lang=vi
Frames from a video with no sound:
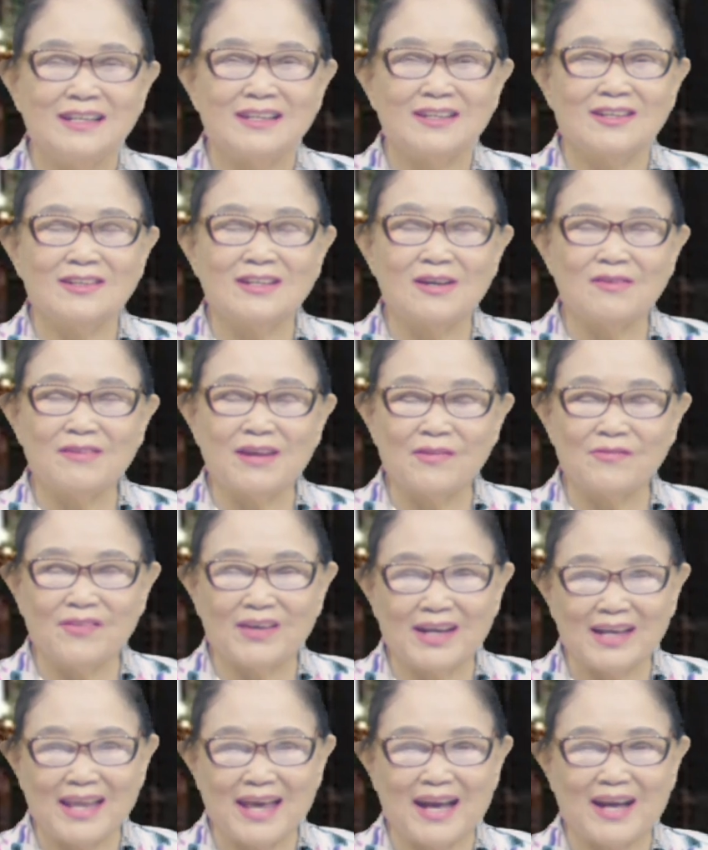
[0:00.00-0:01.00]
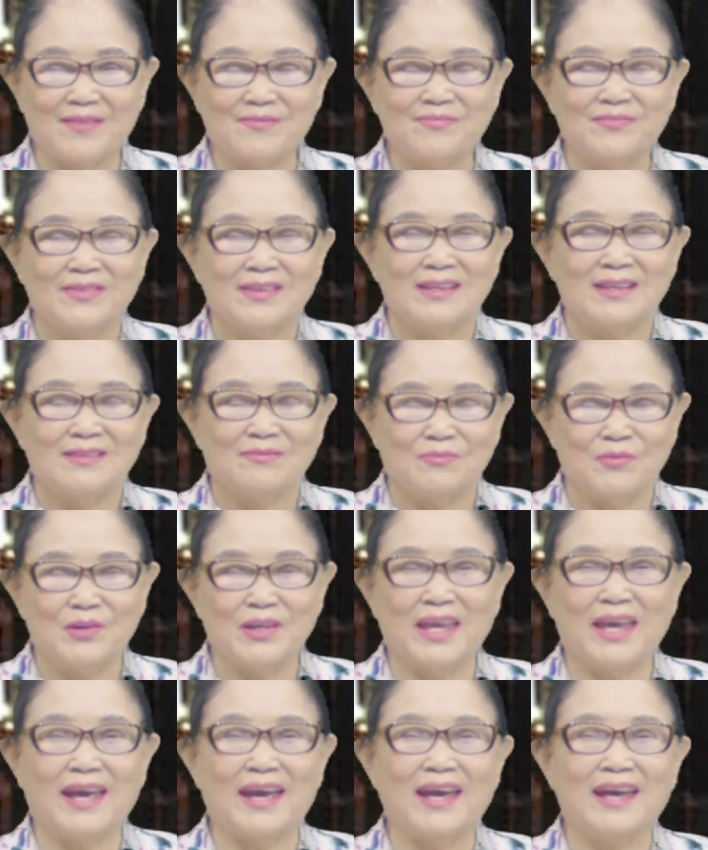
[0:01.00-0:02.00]
có công ăn việc làm mua
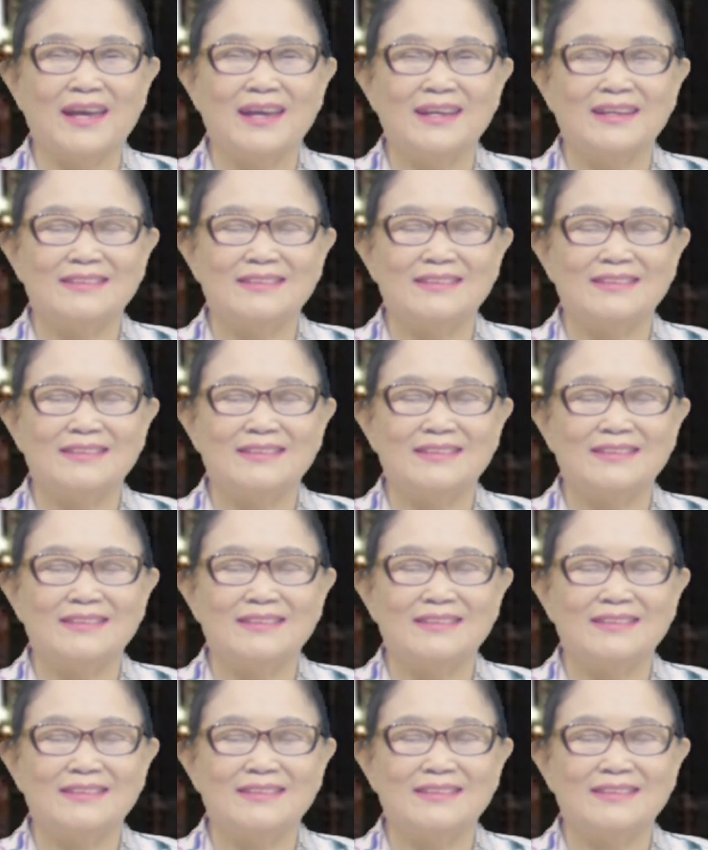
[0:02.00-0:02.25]
nhà.